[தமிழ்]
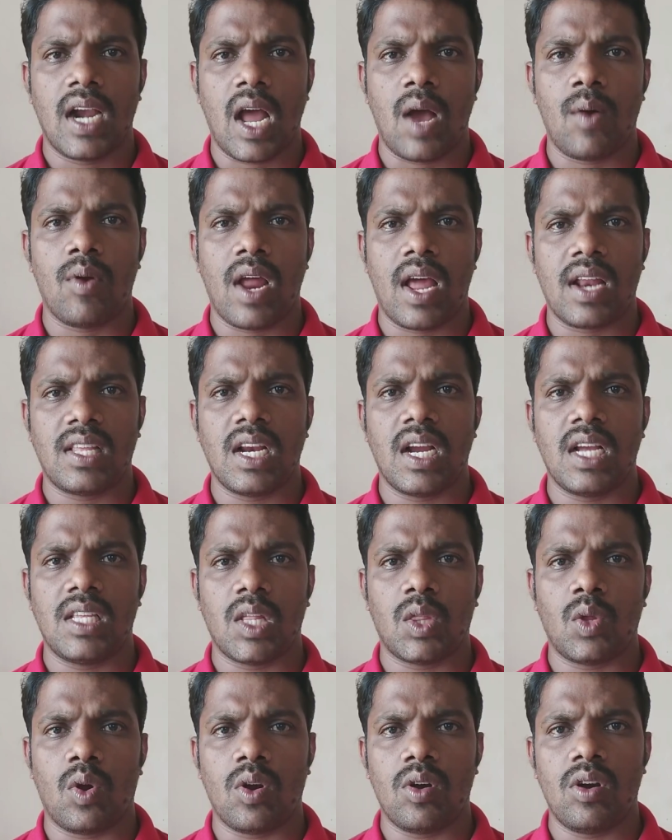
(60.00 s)
நான் ஒரு அரசியல்
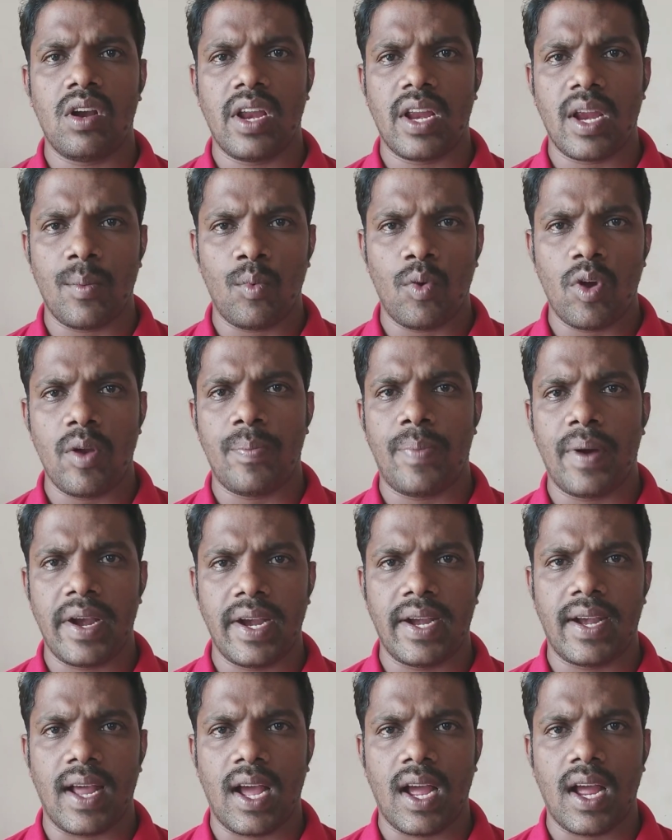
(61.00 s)
கட்சியை தொடங்கணும்னு நீங்கள் முடிவு
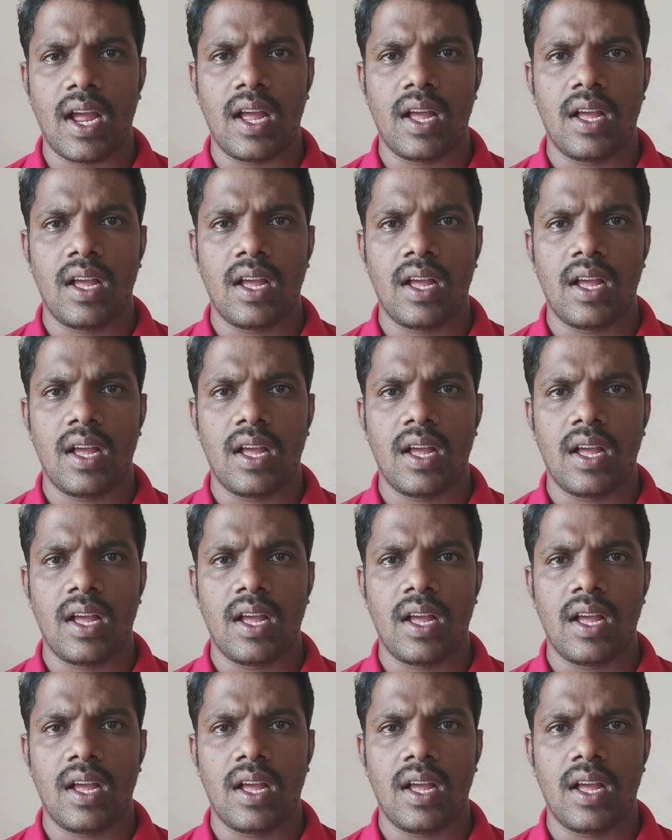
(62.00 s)
பண்ணிட்டா